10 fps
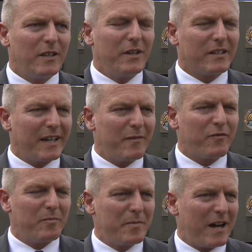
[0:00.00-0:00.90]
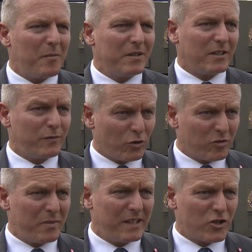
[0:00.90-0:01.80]
die wir treffen im Rahmen des
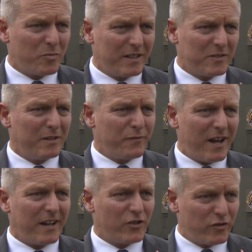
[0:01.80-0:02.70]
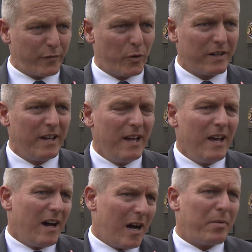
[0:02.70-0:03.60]
Flottenmanagements mit Fahrern, Chauffeuren,
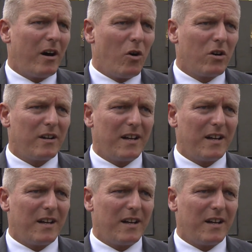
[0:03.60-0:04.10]
aber auch äh,